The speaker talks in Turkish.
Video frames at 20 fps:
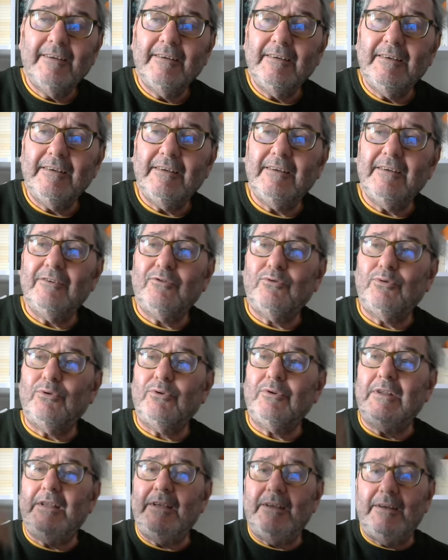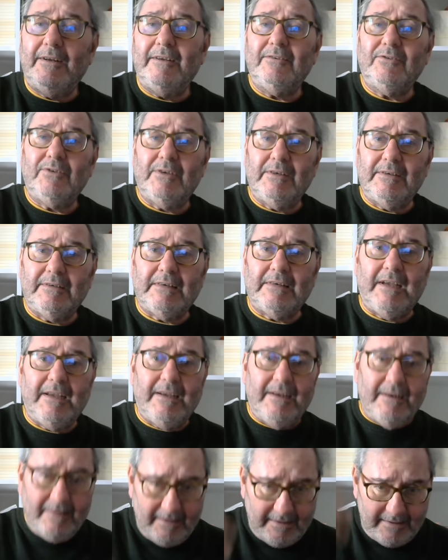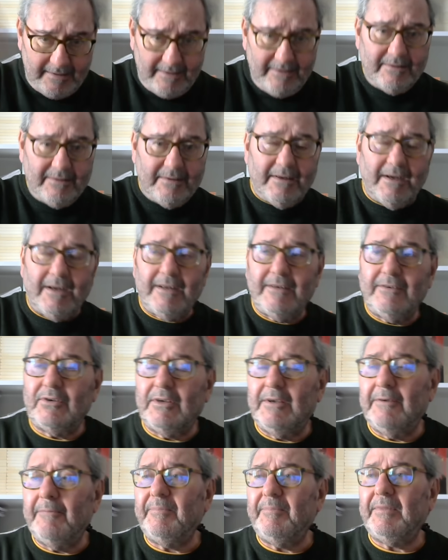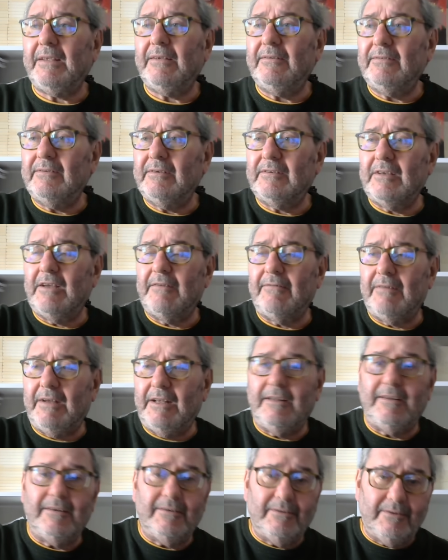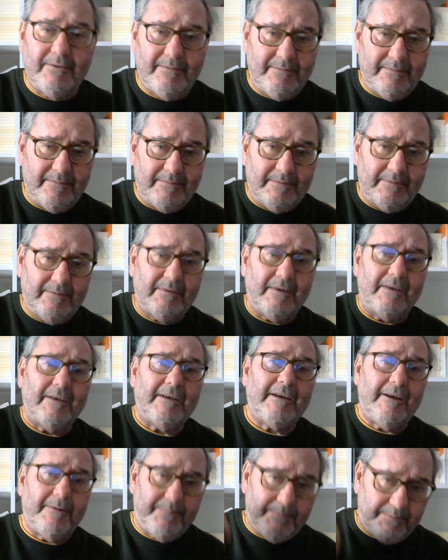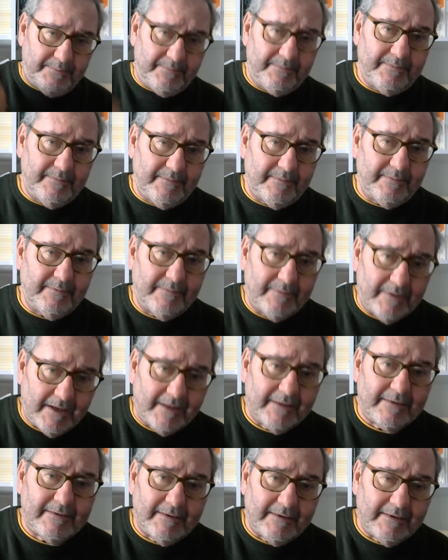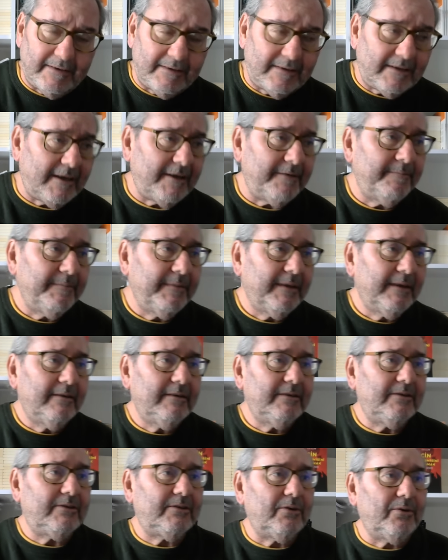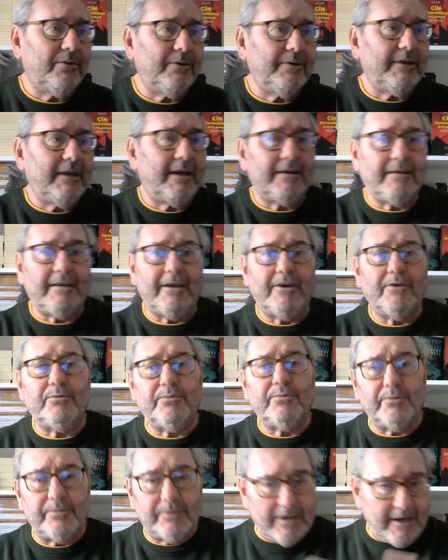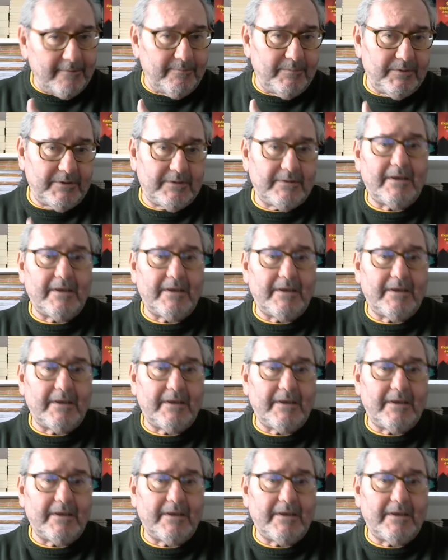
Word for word: e, Türkleri Cezayir'de işgalci zavallı Arap e, halkını da işte onlardan kurtarmış